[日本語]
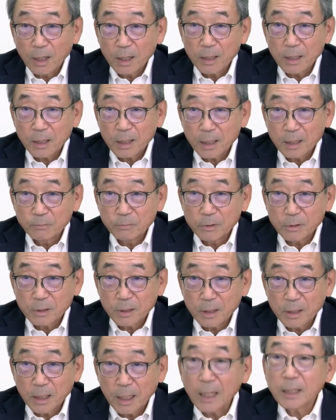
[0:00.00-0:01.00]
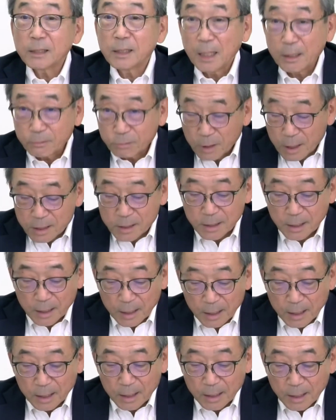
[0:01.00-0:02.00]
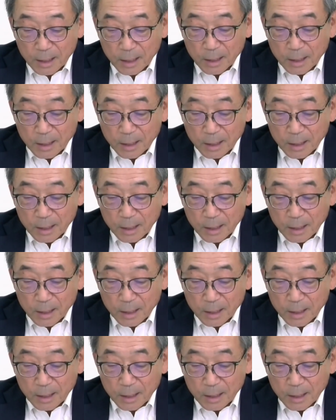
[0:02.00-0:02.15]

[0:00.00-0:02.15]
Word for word: アーティックですが